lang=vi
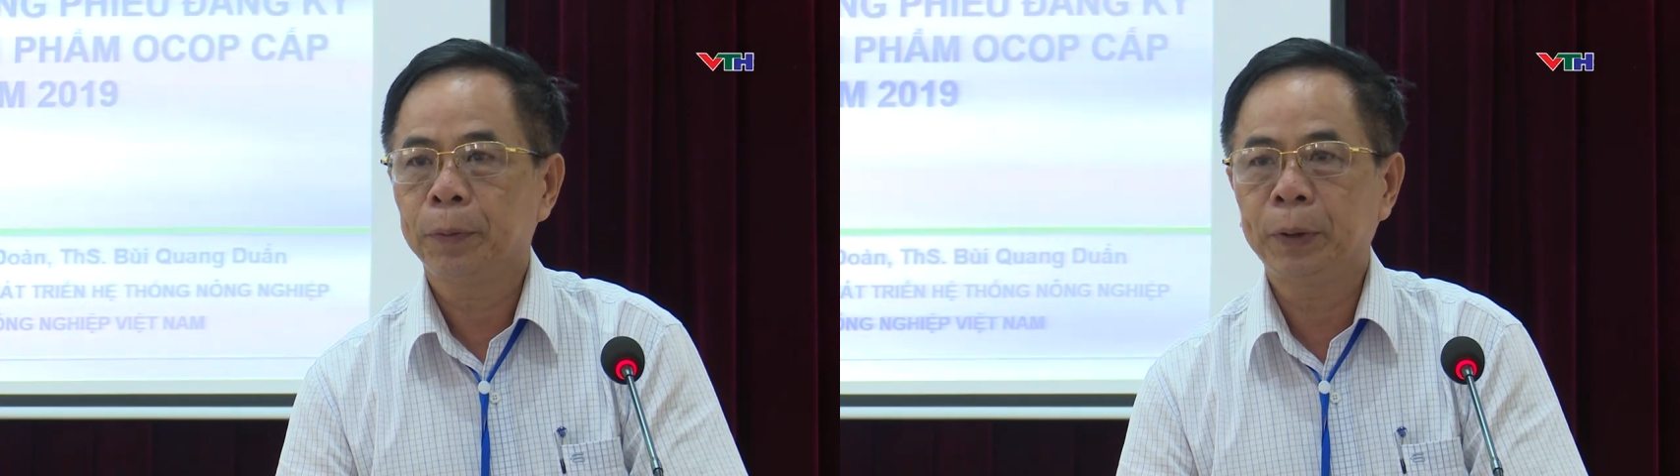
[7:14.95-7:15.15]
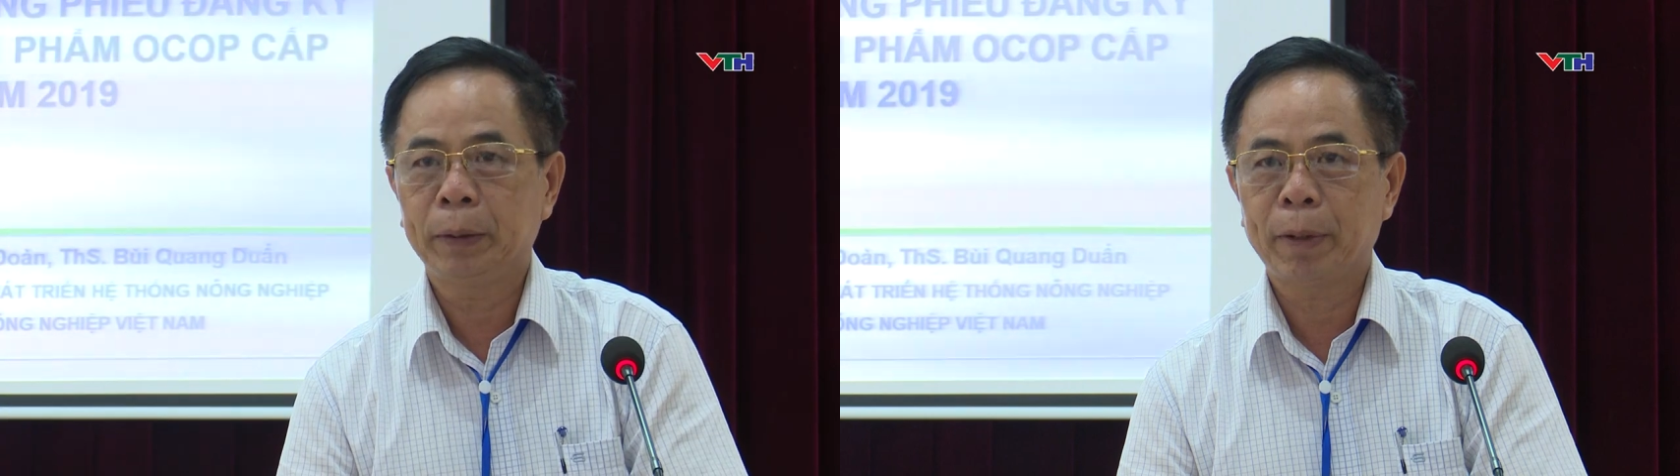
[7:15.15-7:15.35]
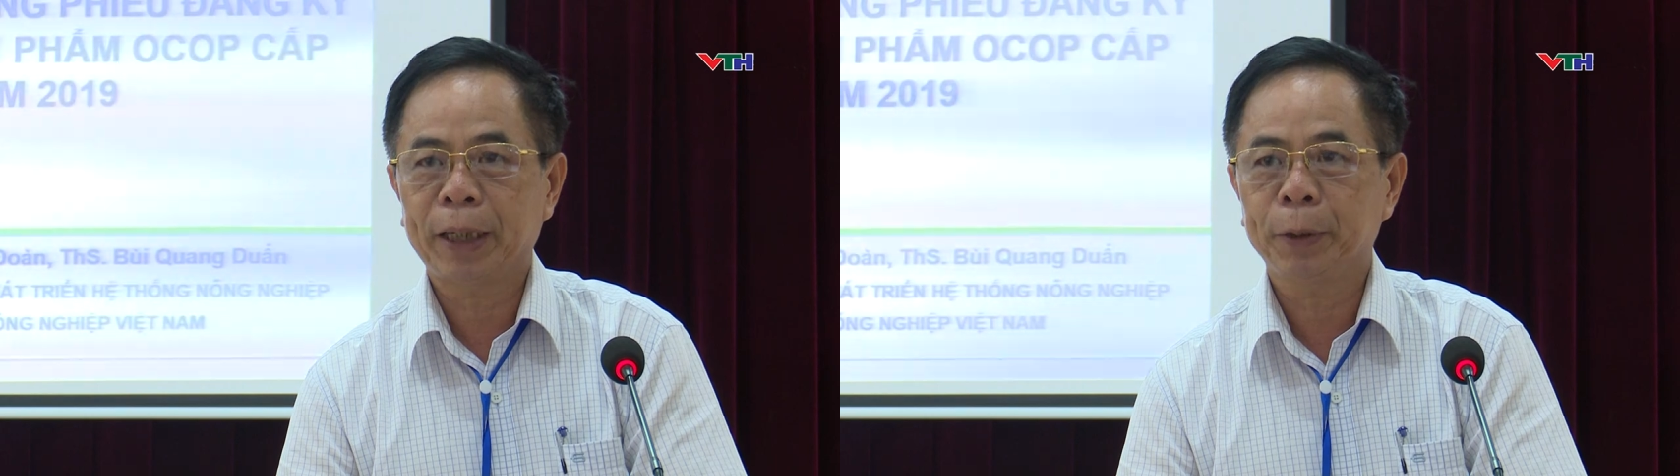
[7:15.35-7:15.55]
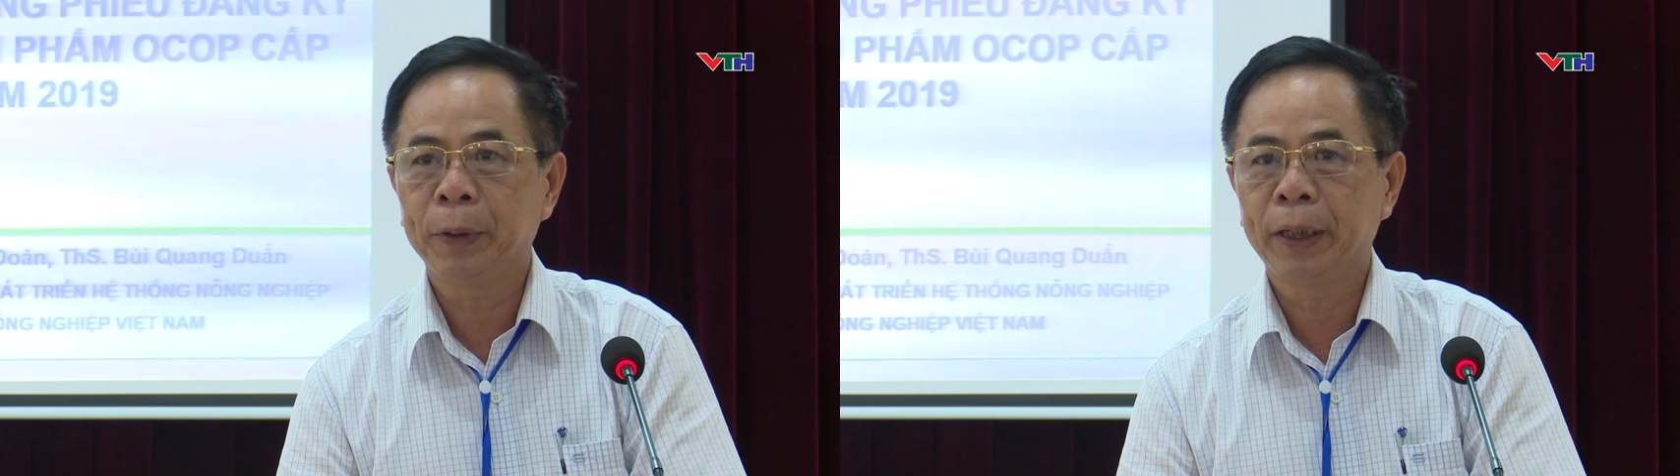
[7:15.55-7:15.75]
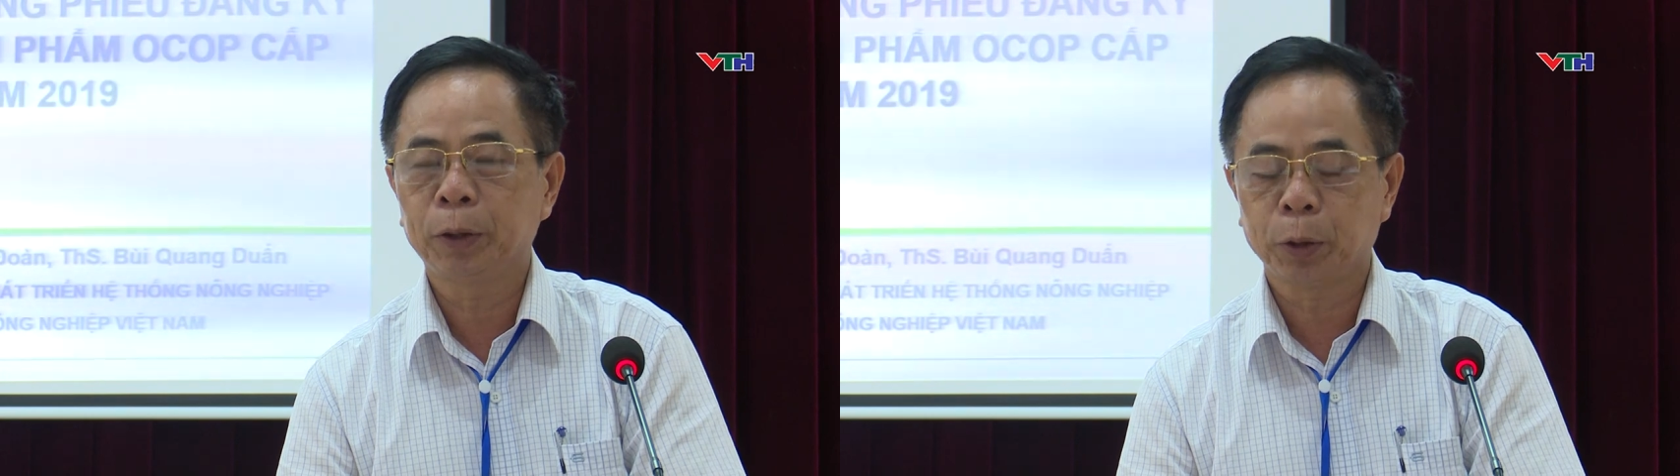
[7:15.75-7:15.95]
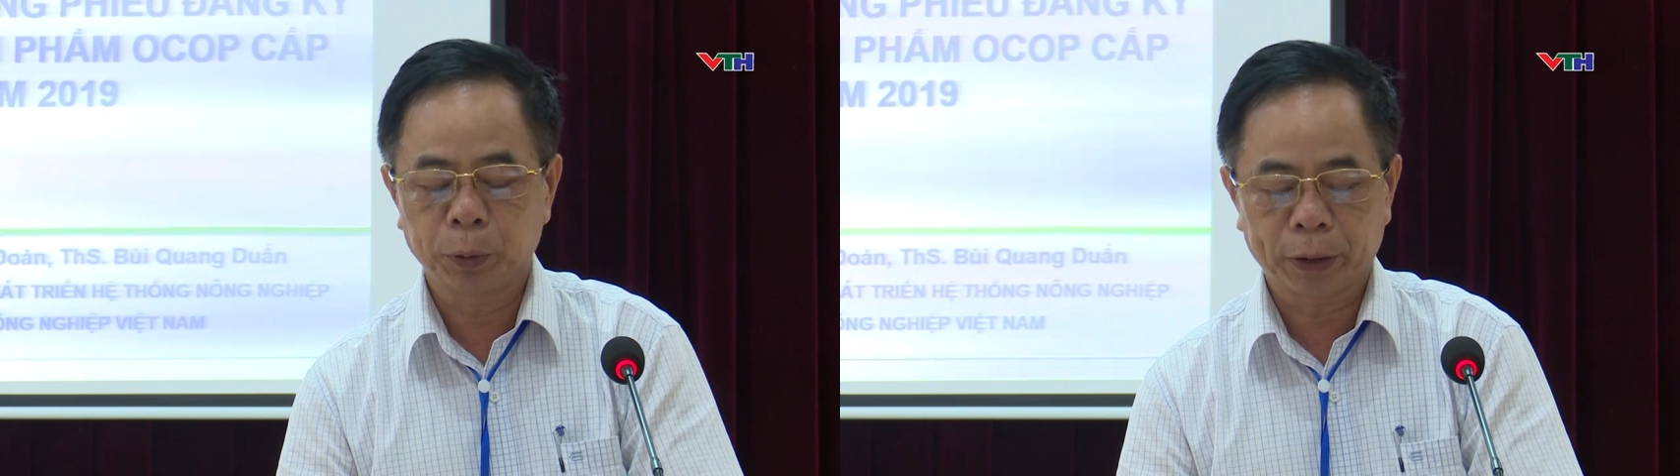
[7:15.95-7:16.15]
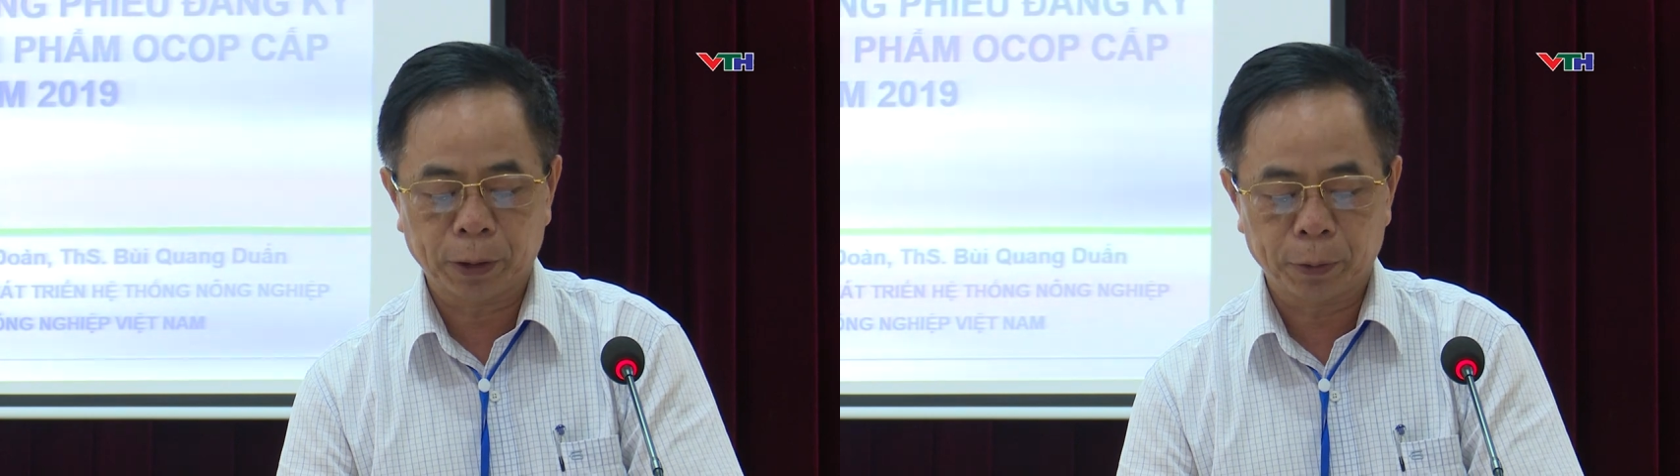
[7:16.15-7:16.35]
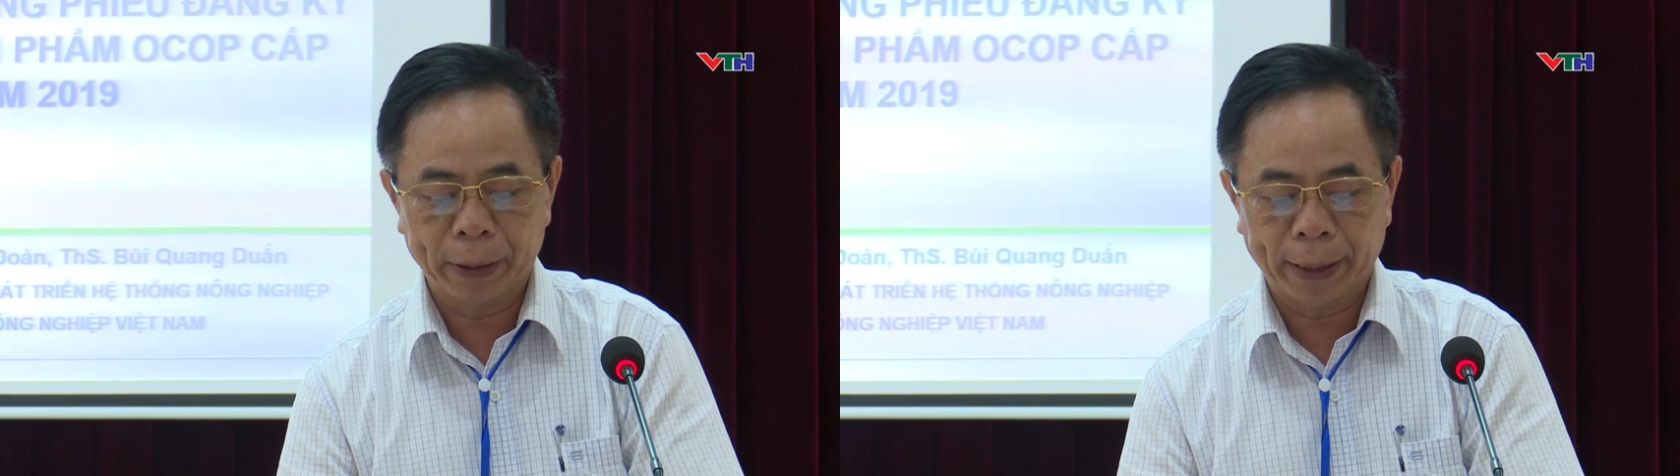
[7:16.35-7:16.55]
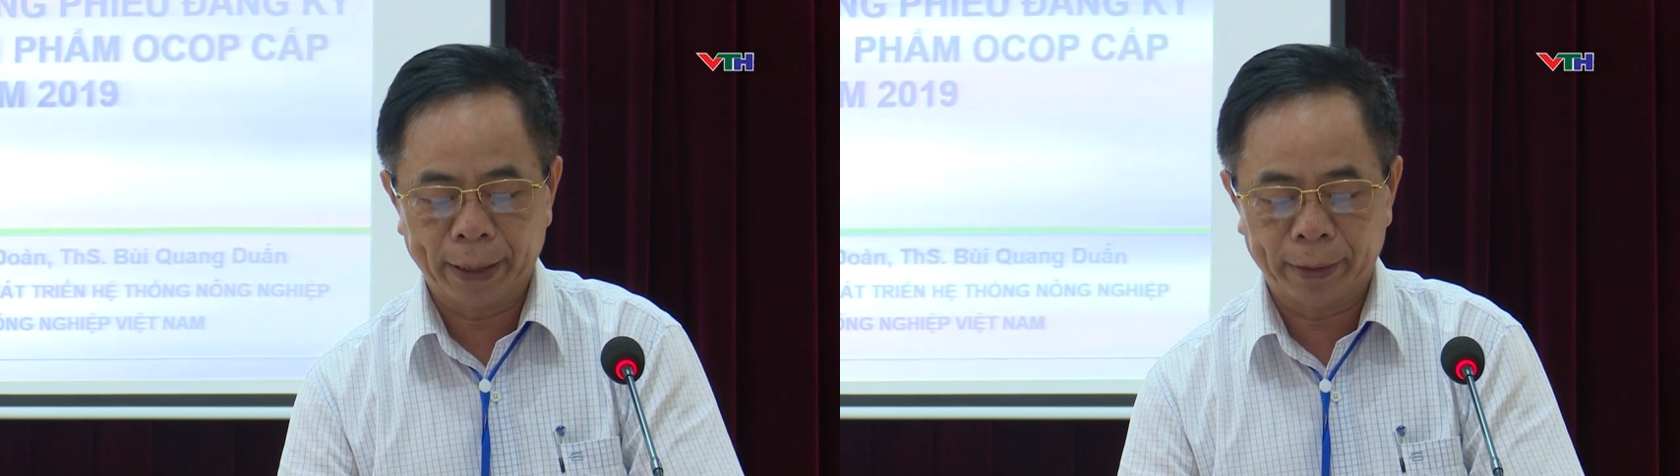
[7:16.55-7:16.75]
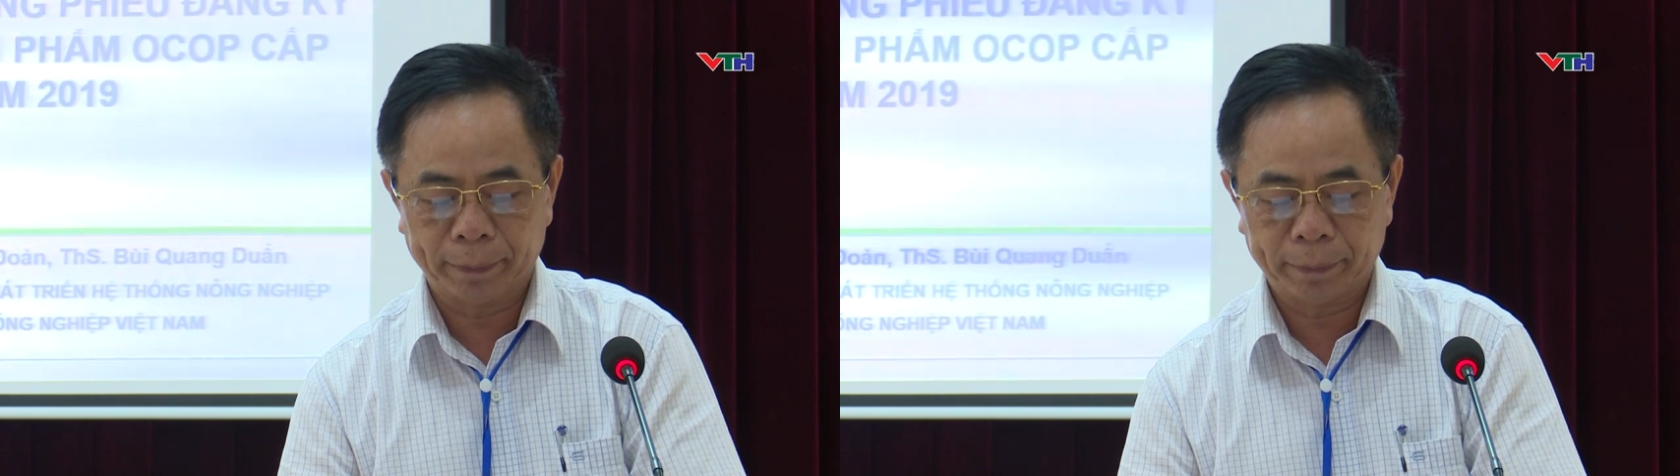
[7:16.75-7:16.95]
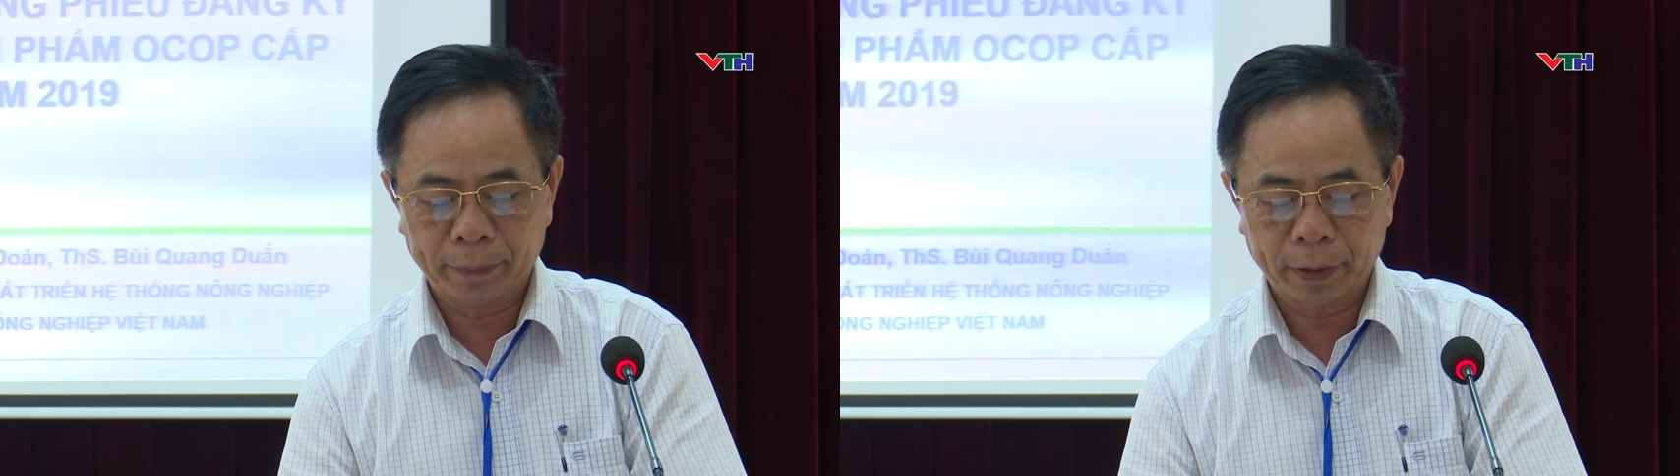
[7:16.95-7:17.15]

kinh tế và tổ chức sản xuất trong Bộ Tiêu